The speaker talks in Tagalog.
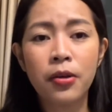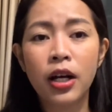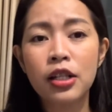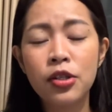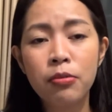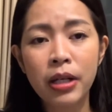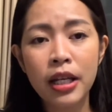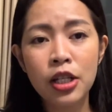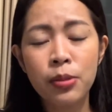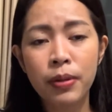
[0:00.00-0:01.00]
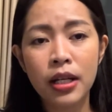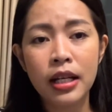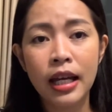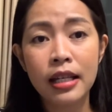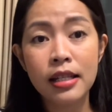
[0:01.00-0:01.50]
So, as to my
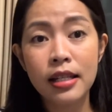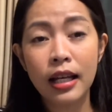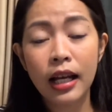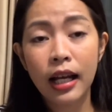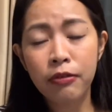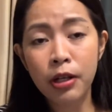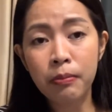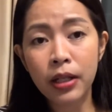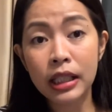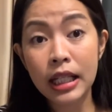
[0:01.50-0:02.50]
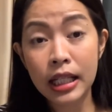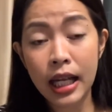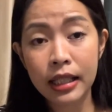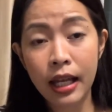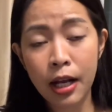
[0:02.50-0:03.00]
experience, from
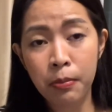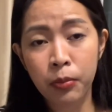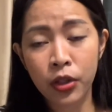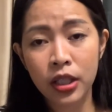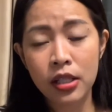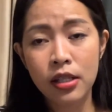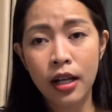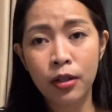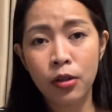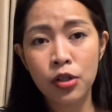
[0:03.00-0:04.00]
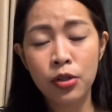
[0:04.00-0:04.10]
Katiklan Airport kasi ako.